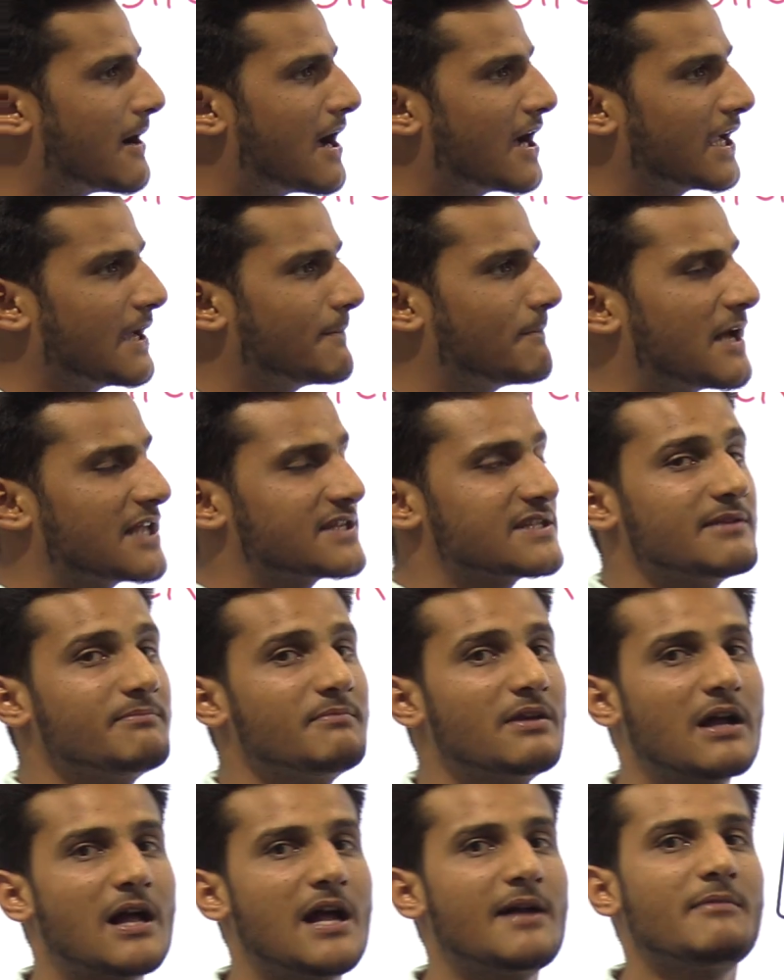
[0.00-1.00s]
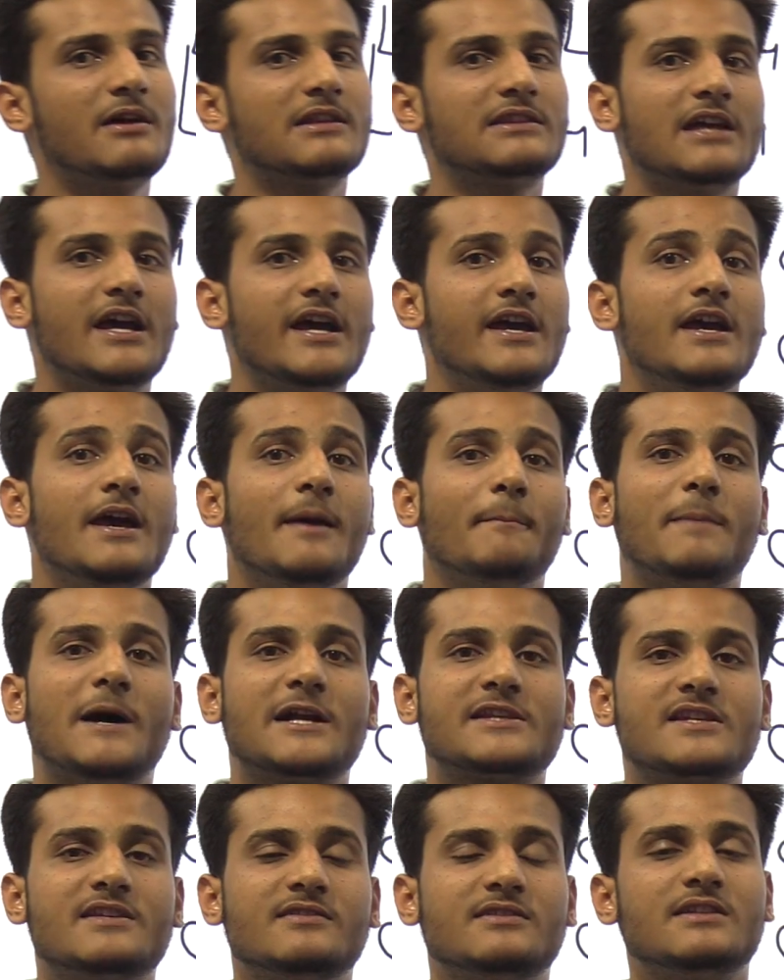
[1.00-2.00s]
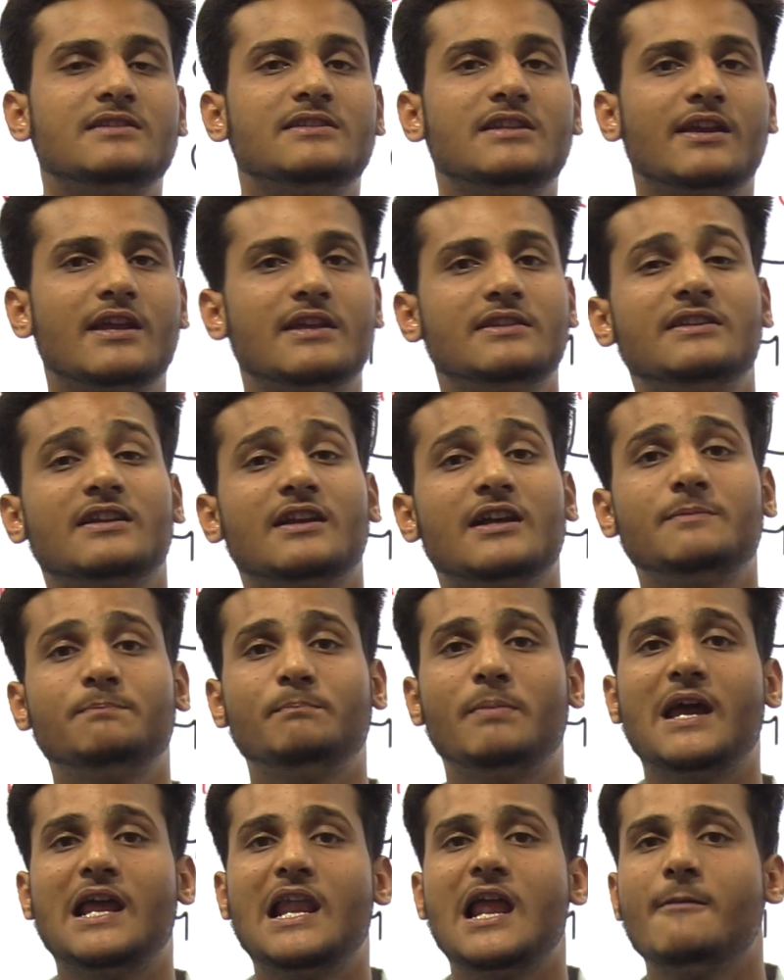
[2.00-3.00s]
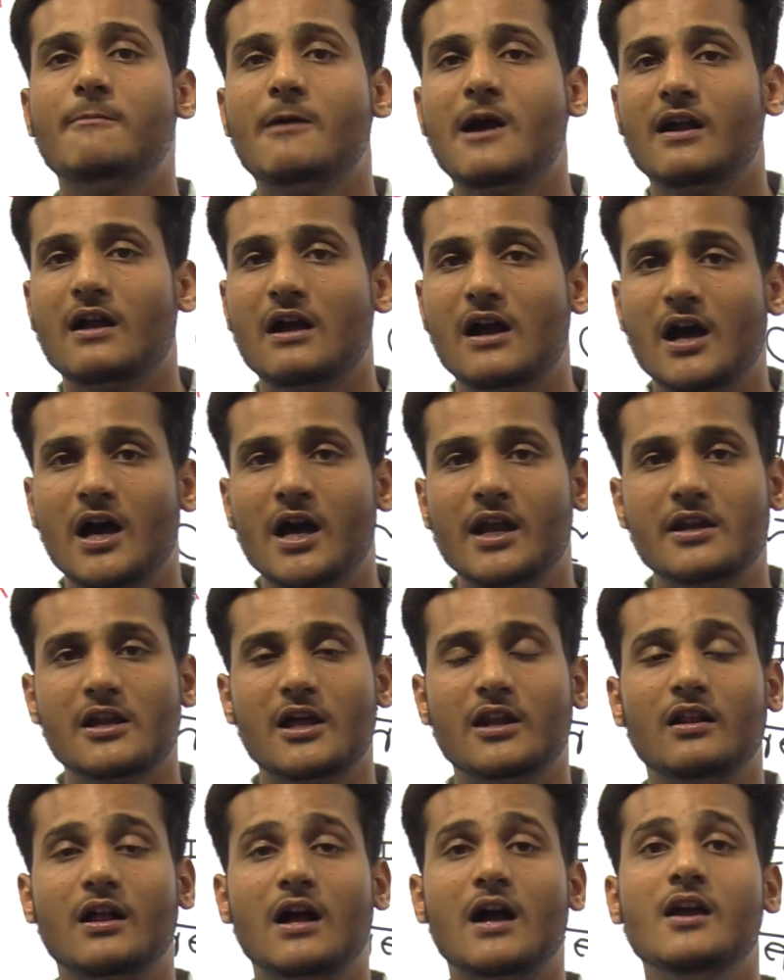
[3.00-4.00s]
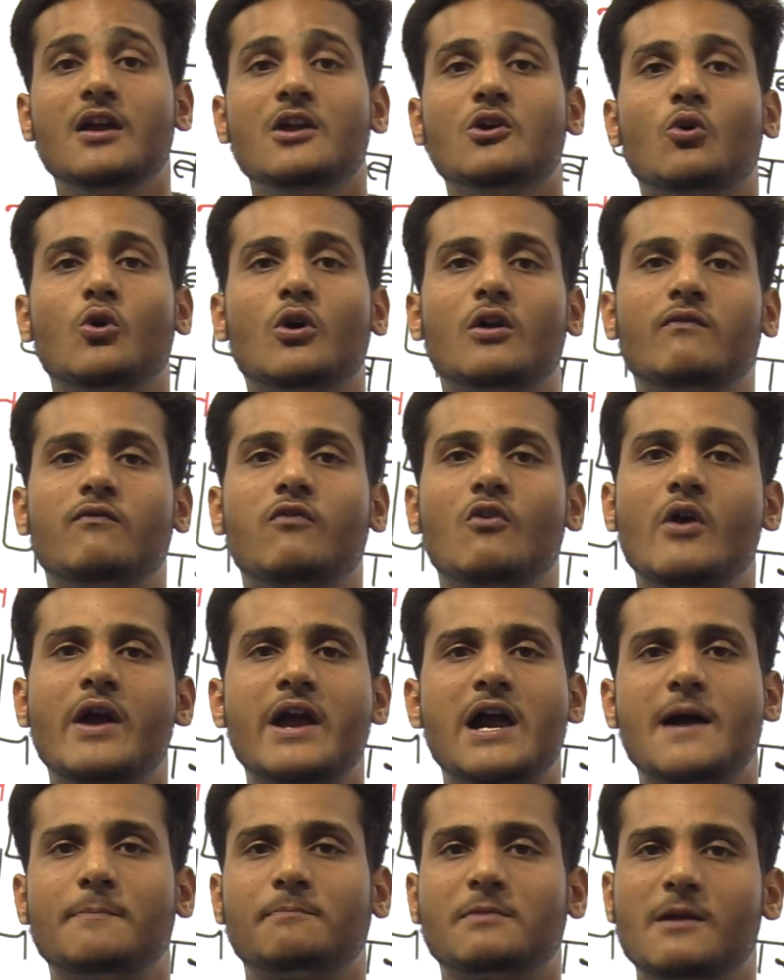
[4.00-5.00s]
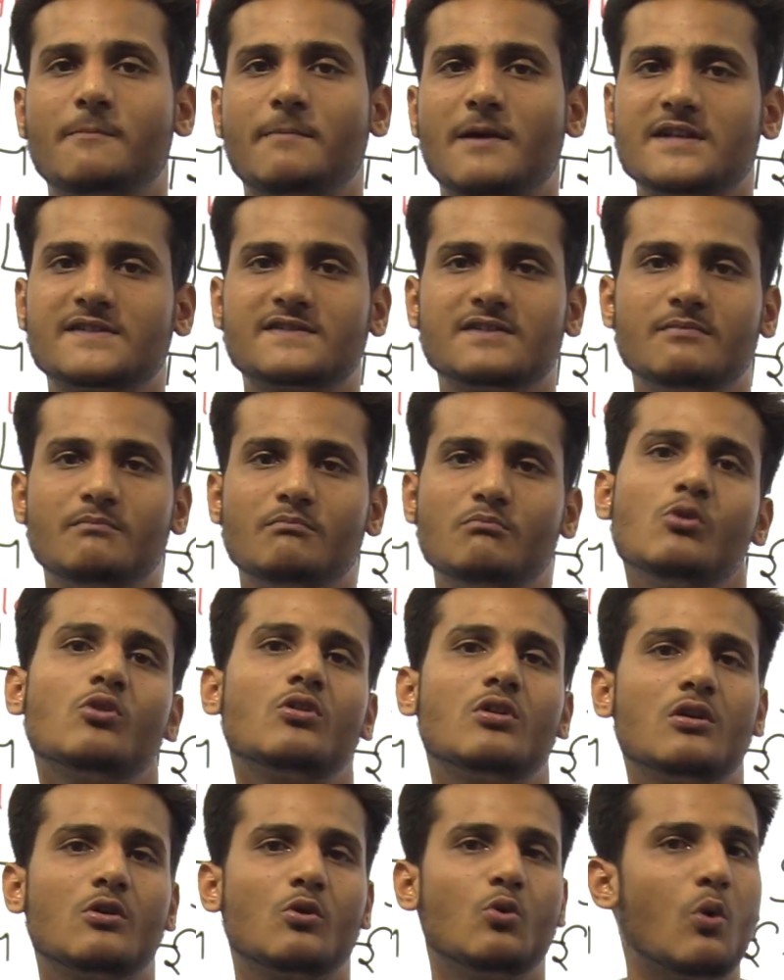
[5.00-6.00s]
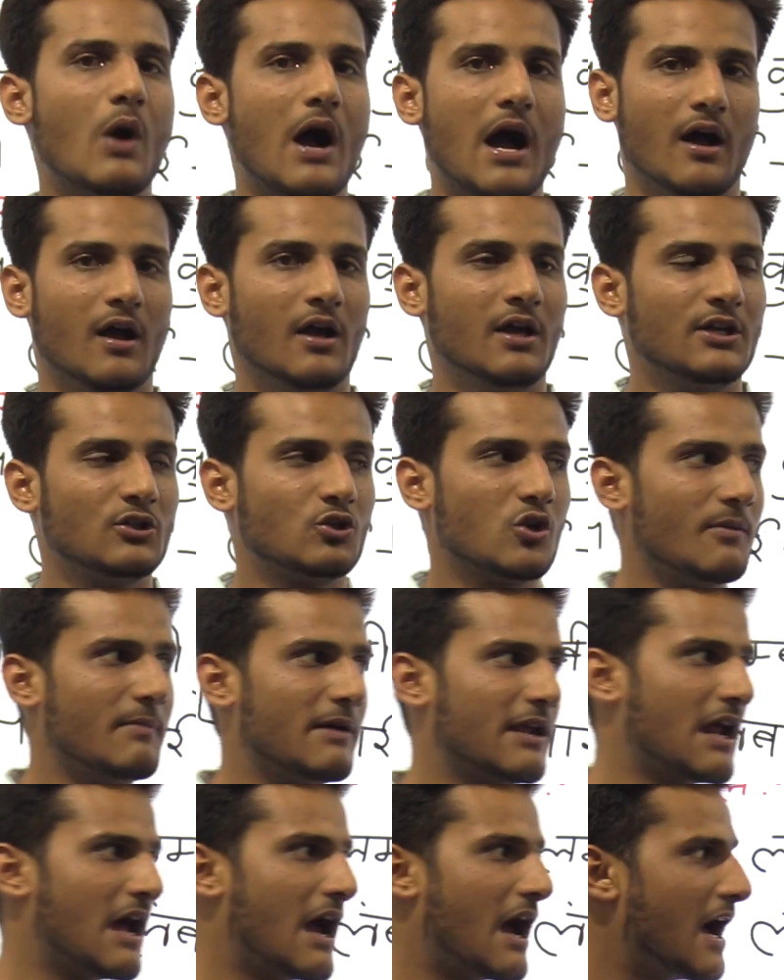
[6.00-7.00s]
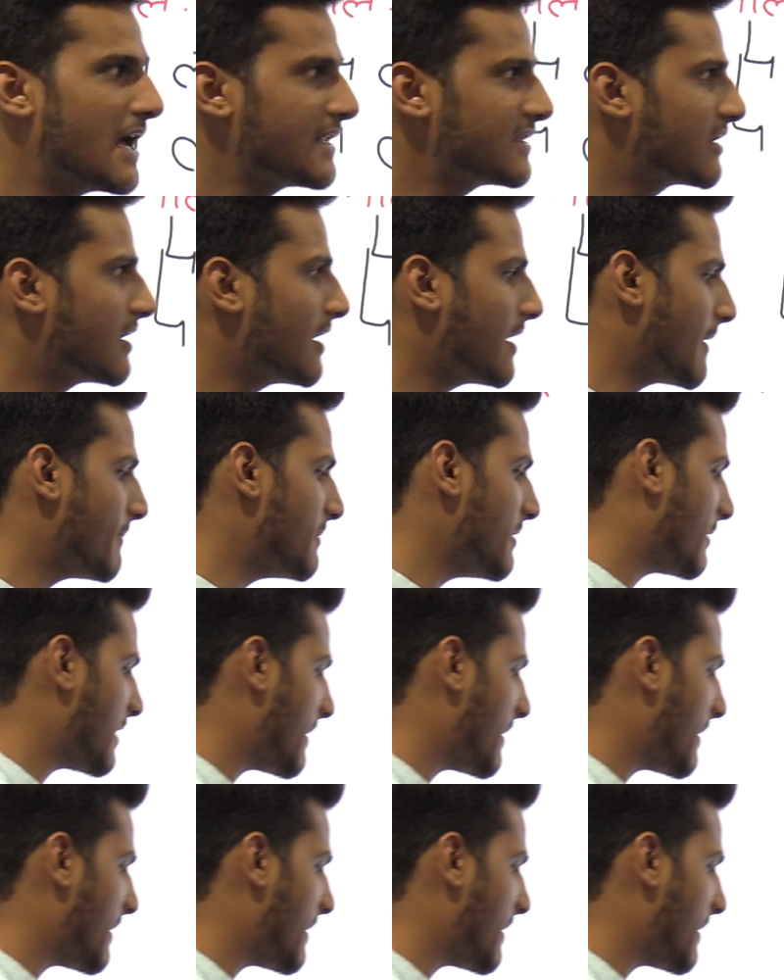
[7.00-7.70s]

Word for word: भाग है पाचन में काम आता है पाचन तंत्र के अंतर्गत पहला भाग आहार नाल का और वो है आपके पास मुख गुहा तो हमारा आज का अभी